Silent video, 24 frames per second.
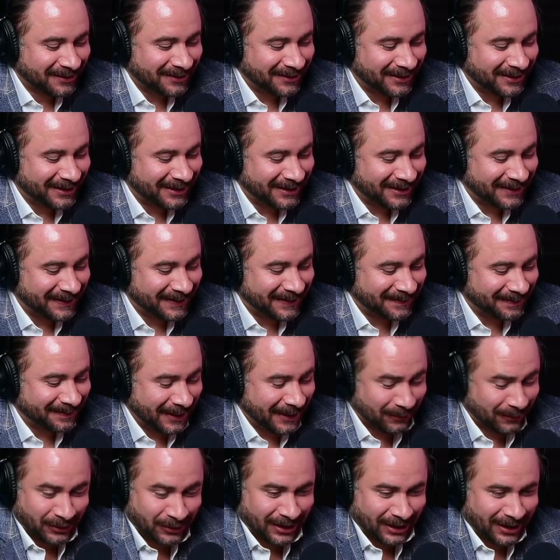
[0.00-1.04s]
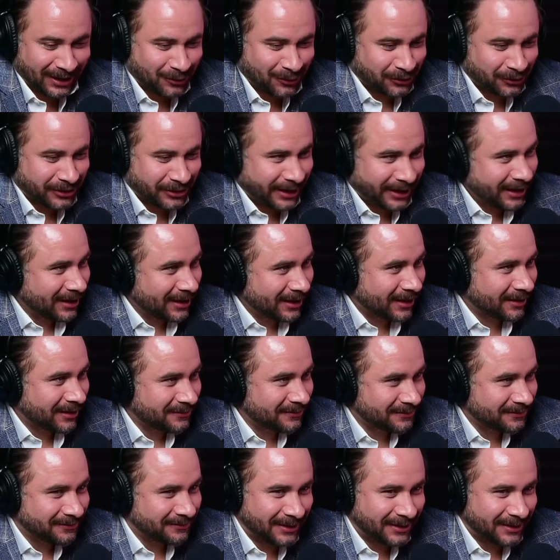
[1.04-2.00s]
Eh, y pues nada, le costaría,